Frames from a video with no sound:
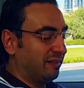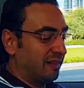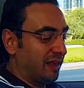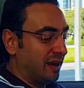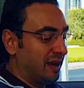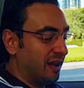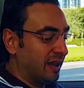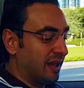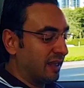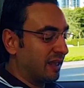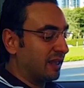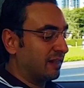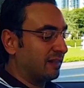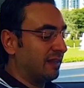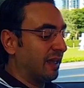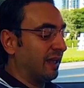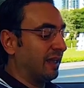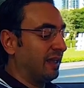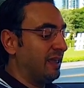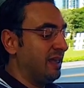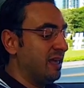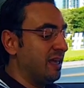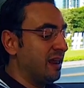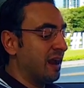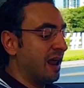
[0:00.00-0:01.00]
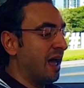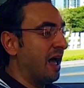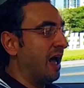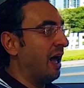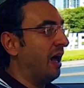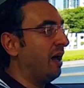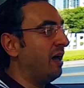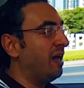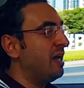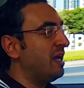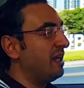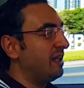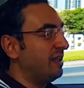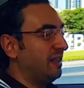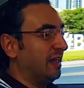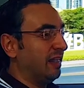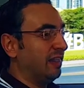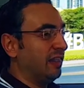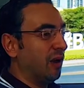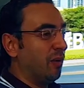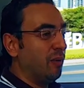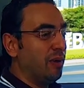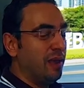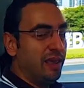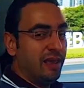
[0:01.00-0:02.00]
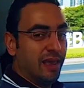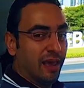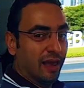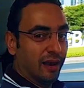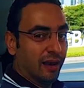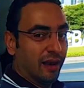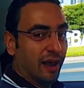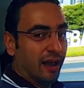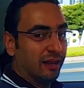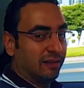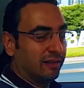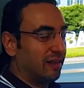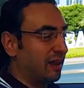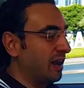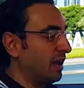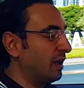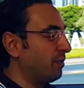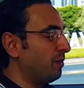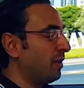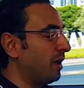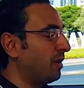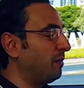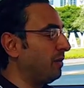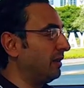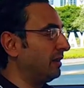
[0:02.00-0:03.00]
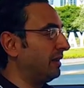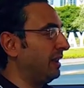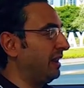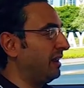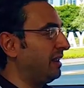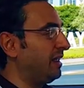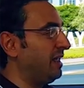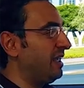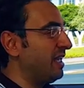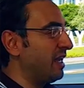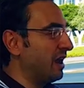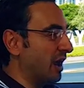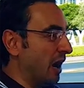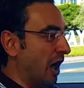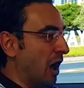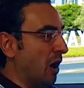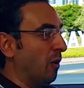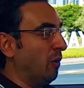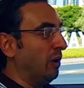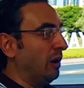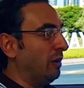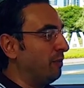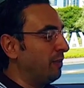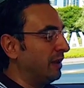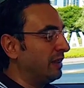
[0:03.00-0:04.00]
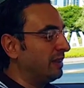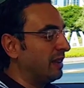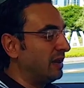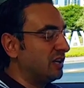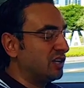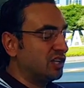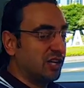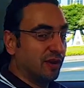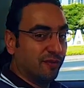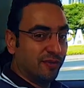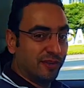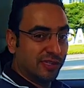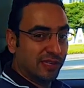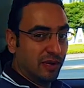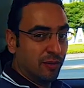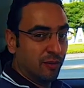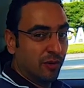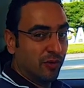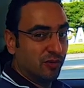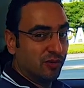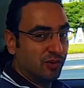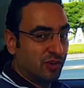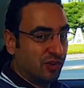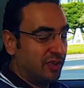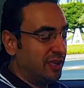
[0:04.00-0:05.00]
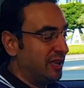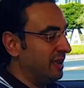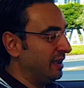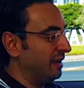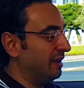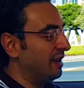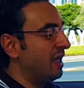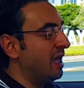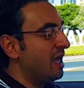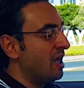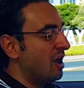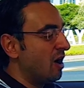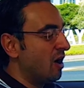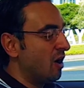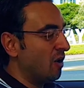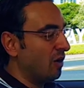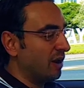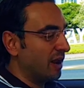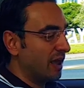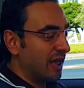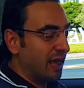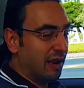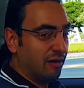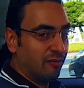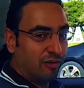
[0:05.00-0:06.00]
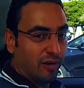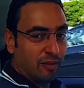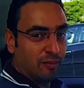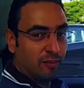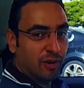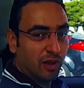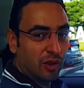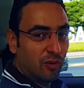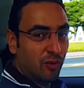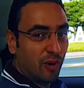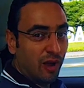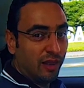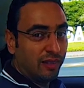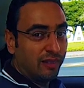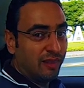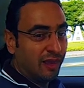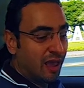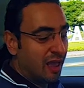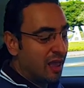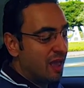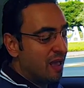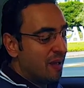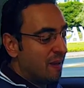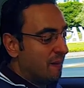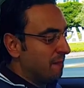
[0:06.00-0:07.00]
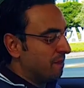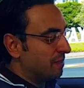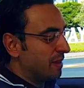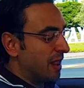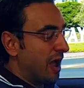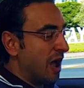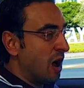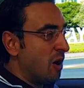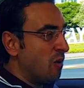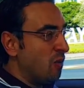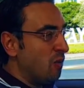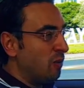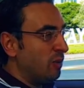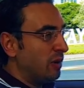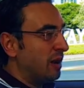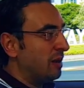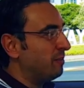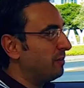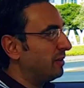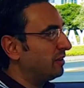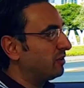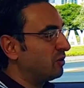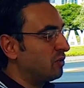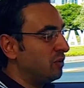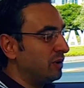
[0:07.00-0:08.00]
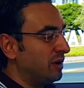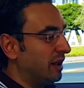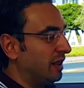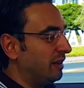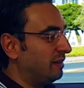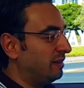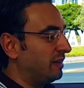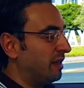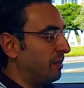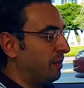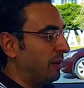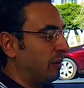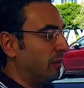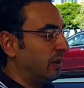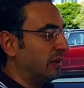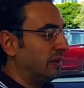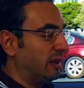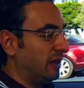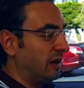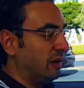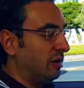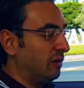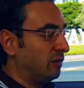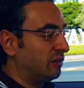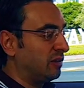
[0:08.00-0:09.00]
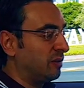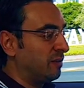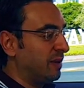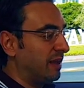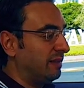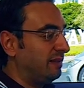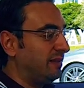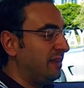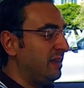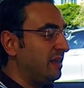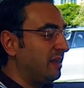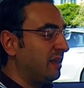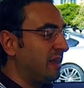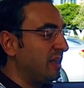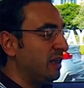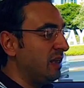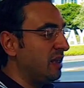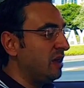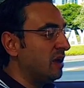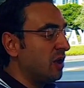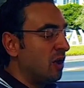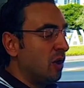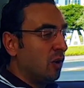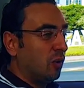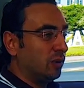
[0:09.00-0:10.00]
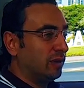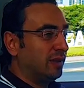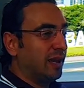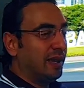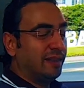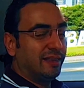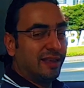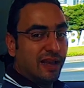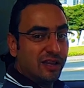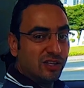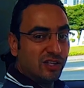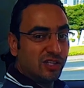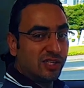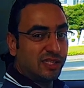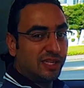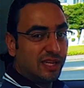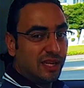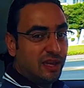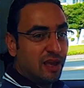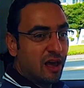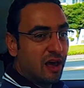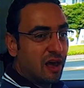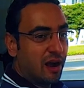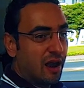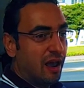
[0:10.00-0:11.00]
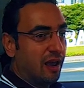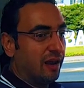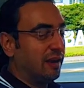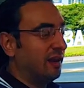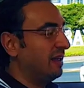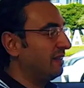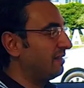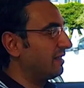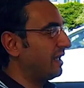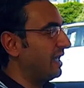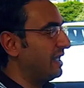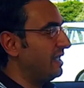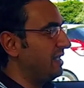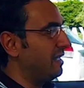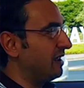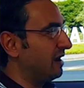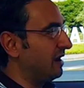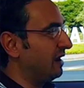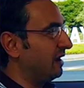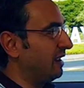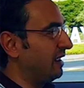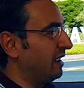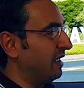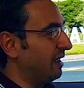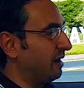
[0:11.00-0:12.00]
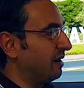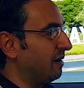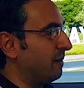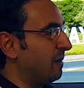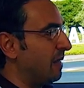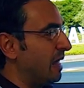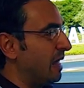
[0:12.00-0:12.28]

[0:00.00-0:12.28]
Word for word: طريق تغييرها يدويا عن طريق مقبض الجير او البدل شيفتس الموجودين هون خلف المقود او لما تكون انت بالوضع الاوتوماتيكي وتحتاج السياره انها تغير الجير